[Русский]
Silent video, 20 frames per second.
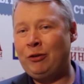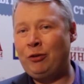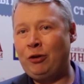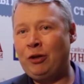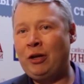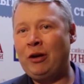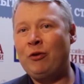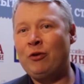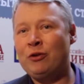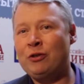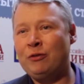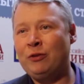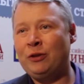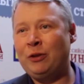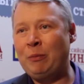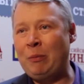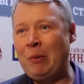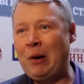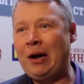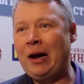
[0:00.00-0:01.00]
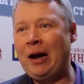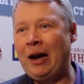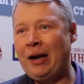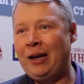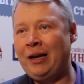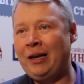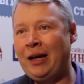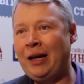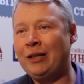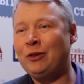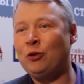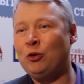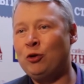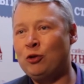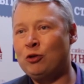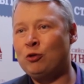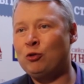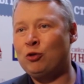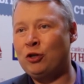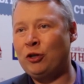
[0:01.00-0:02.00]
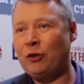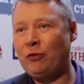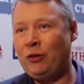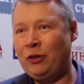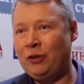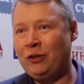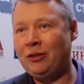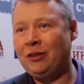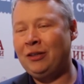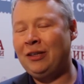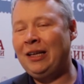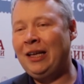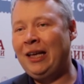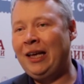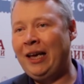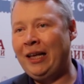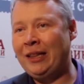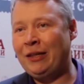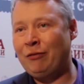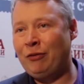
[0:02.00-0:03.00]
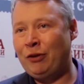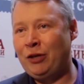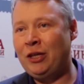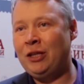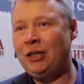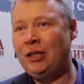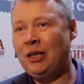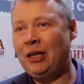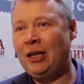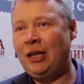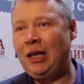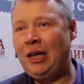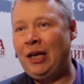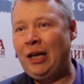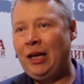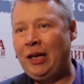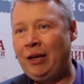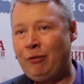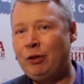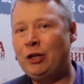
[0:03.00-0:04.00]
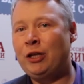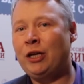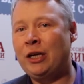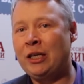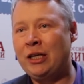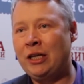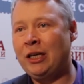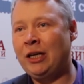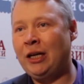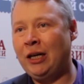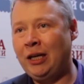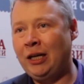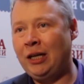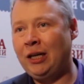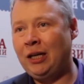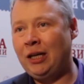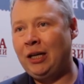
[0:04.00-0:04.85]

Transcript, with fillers: которое находится в этом бокале, одно из лучших вин этого гида, и вот эта книга.